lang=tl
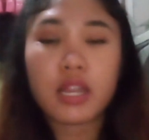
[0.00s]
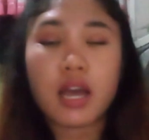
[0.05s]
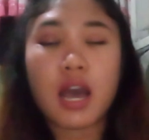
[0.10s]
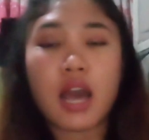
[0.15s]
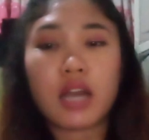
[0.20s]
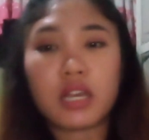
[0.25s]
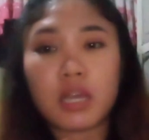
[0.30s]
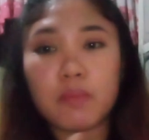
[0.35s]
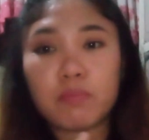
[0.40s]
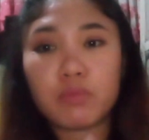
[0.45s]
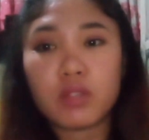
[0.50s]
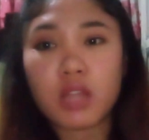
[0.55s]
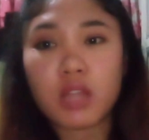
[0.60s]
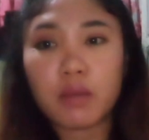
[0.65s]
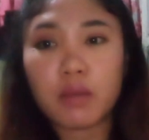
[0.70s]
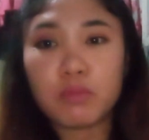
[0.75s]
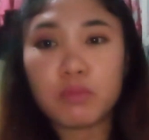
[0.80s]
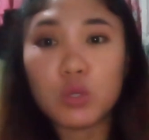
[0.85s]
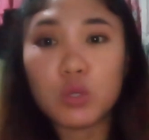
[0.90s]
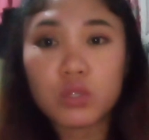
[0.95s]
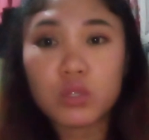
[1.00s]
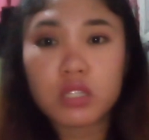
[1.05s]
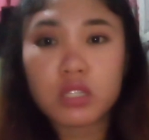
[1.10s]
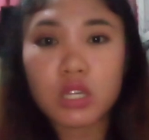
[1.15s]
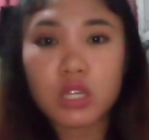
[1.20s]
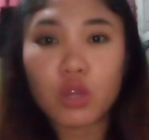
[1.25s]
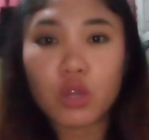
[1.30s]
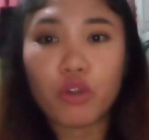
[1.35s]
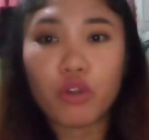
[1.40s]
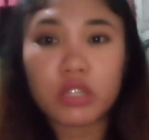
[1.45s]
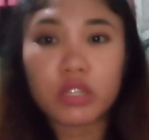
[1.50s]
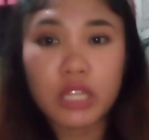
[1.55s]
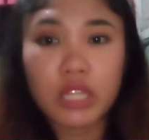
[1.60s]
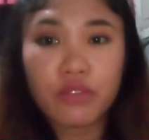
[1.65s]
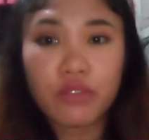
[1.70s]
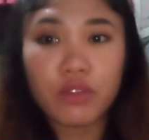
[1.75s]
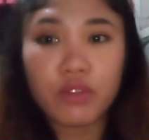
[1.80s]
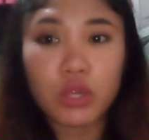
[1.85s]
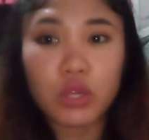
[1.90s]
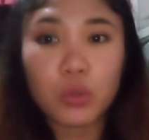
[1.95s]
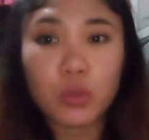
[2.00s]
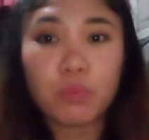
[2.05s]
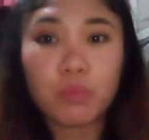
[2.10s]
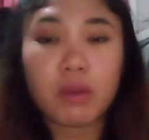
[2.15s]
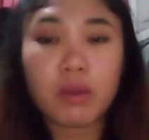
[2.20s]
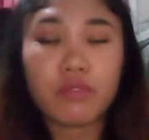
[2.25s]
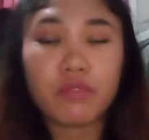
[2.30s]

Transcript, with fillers: nahagip na music or TV yung